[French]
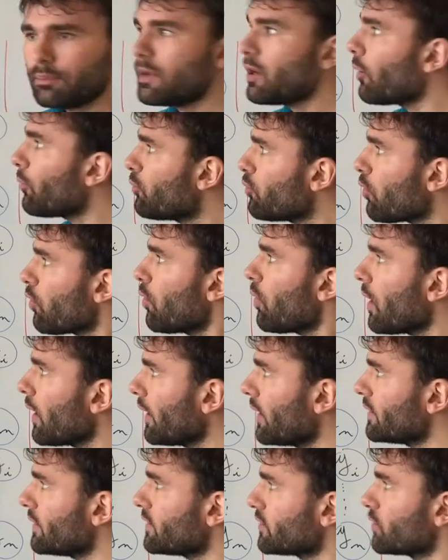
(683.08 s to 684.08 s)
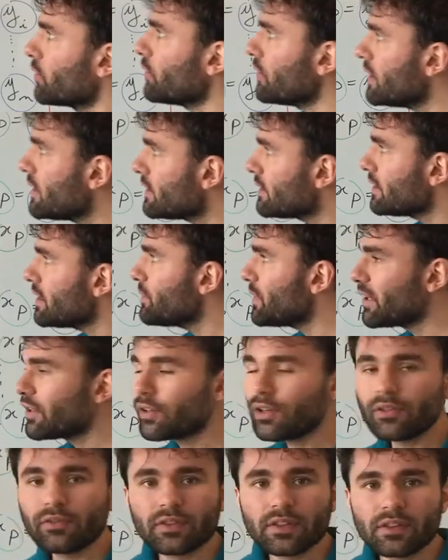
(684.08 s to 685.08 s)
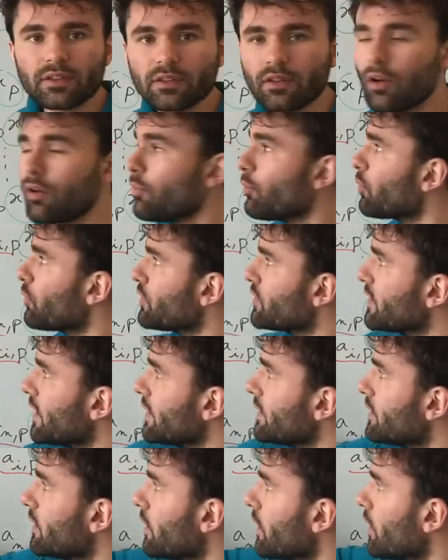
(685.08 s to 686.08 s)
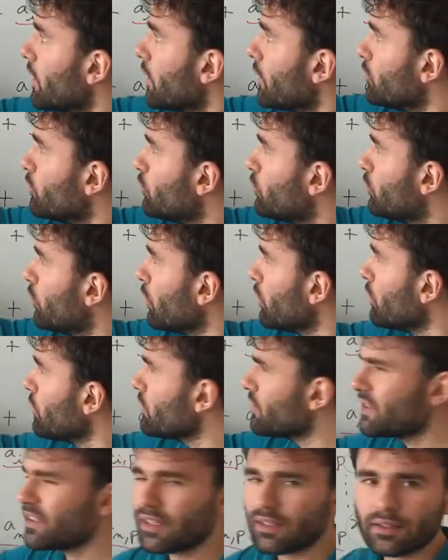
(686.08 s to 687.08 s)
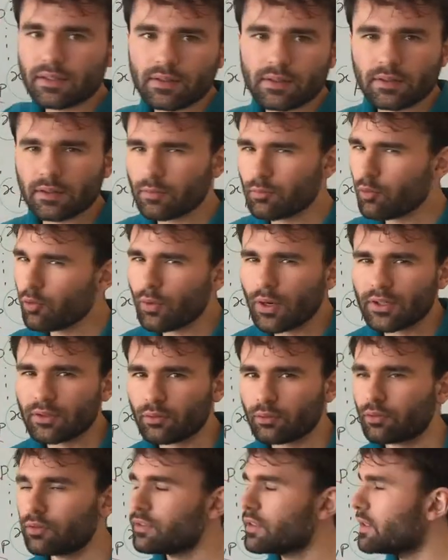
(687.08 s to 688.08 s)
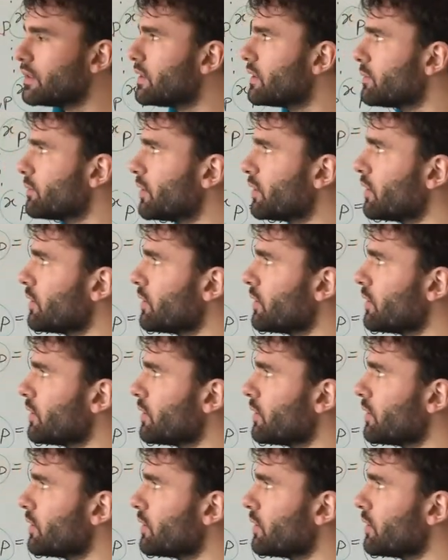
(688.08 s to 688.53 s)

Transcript: Mais alors pourquoi est-ce que ici mes coefficients possèdent deux indices. Pourquoi ils ont deux indices, mes